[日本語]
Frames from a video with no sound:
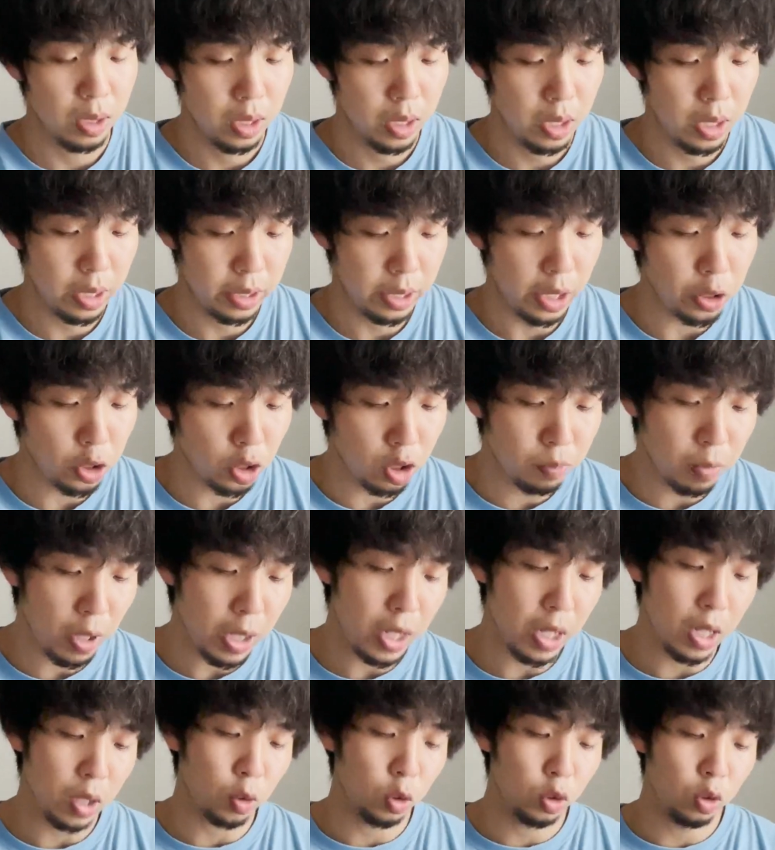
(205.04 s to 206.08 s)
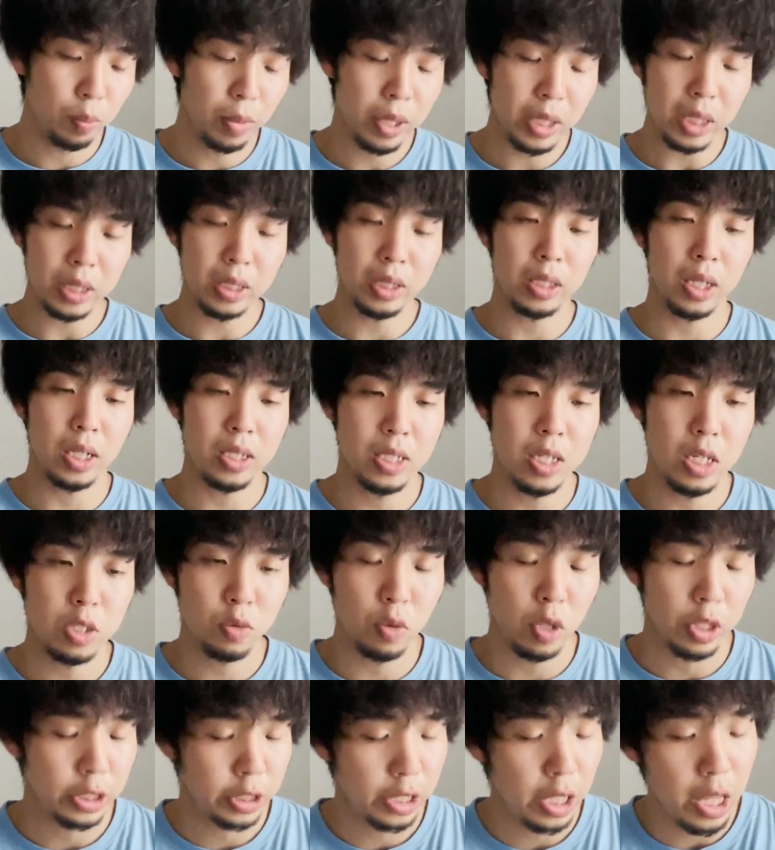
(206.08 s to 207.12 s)
えー、結局バレラこの目立った活躍
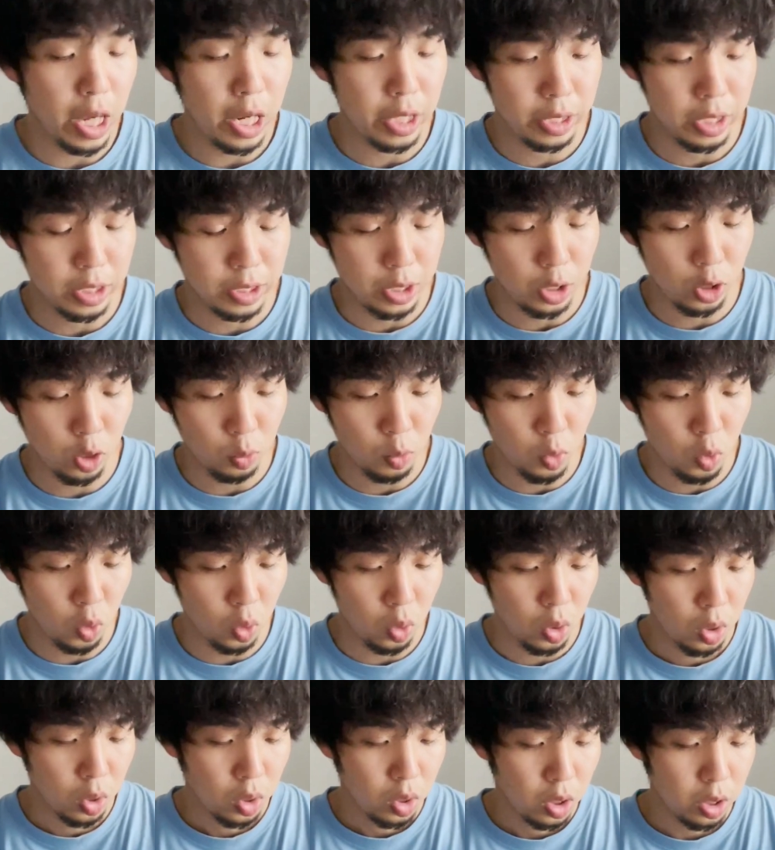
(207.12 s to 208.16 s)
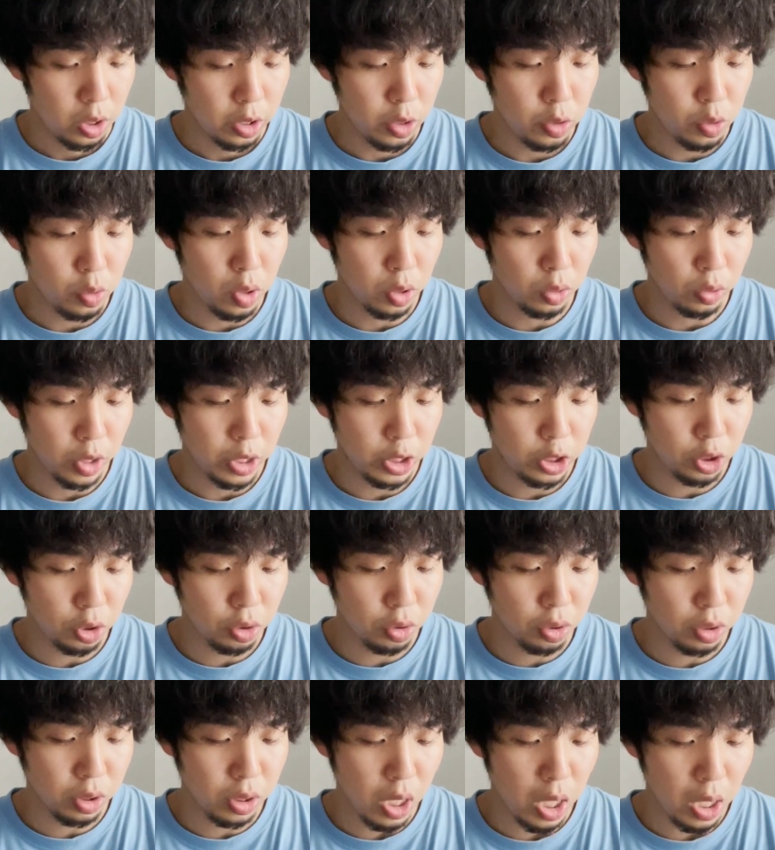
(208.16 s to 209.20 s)
はしてないんですけども、えー、今日あの1
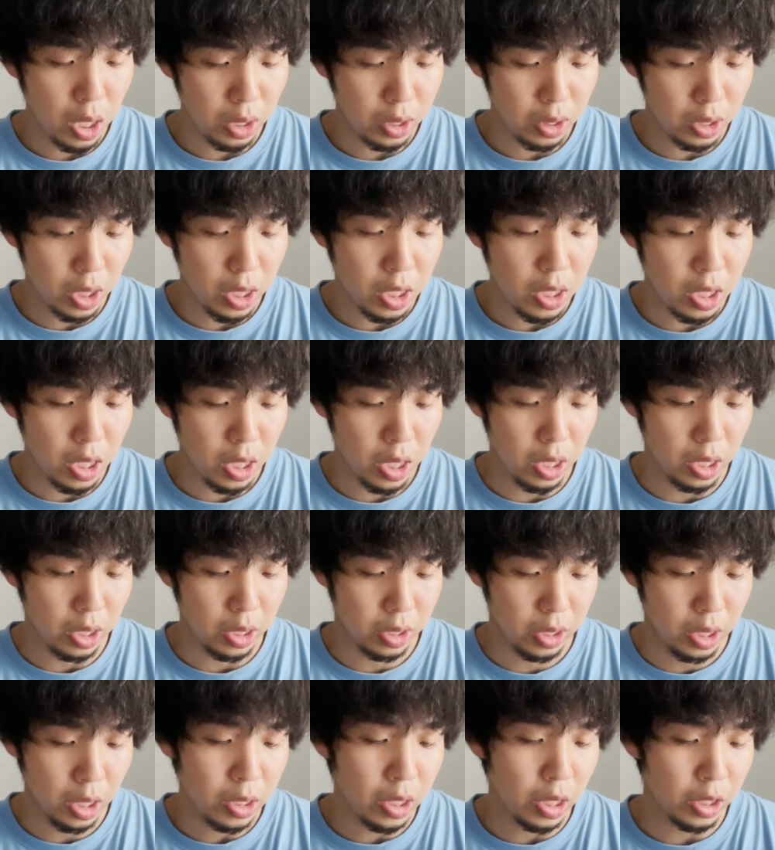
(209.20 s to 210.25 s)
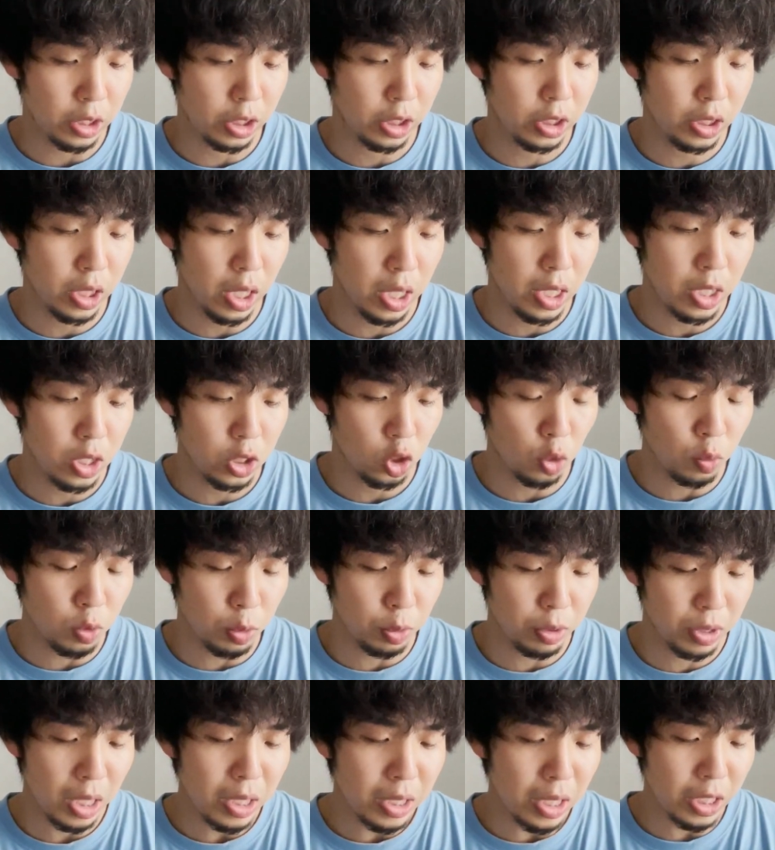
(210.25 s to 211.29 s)
軍に上がってきて出た試合、そもそ
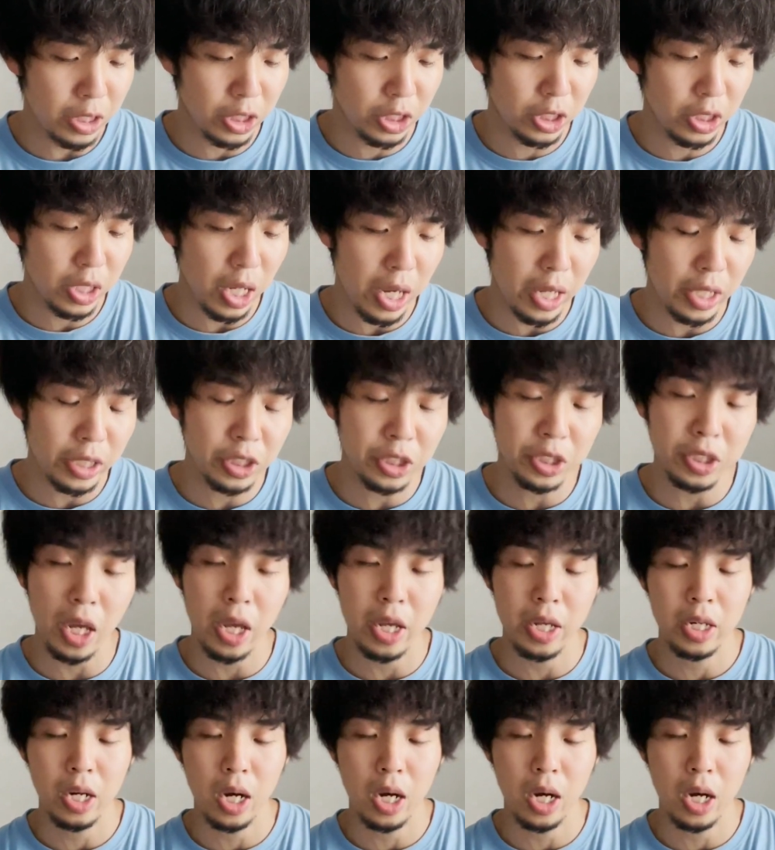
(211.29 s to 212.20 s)
も出た試合自体